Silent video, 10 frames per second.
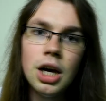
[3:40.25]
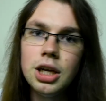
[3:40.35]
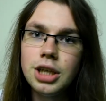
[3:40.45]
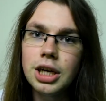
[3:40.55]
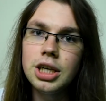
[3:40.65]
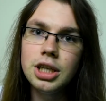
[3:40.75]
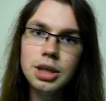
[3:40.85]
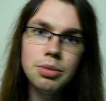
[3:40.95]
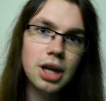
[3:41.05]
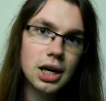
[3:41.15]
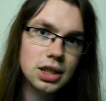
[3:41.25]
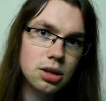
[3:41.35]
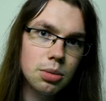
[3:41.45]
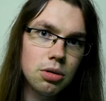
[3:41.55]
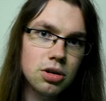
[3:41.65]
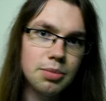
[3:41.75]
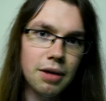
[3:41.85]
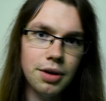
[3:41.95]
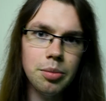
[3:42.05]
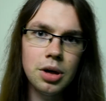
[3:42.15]
i dzięki nim teraz z tobą
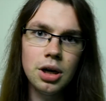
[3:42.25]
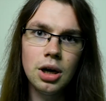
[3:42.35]
rozmawiam.